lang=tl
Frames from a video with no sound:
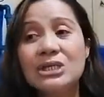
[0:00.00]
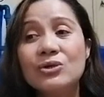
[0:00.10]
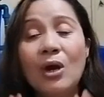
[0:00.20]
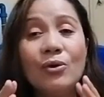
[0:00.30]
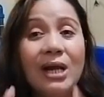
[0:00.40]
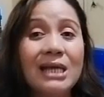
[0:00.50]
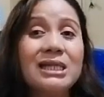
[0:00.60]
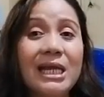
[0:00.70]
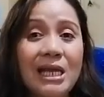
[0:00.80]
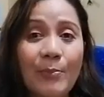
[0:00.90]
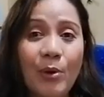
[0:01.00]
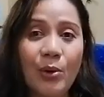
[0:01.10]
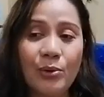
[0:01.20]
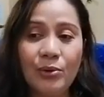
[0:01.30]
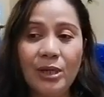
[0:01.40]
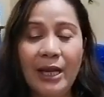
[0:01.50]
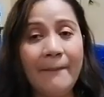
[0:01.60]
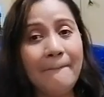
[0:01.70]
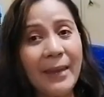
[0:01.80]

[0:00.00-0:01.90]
So ako nakatry na po ako nun eh.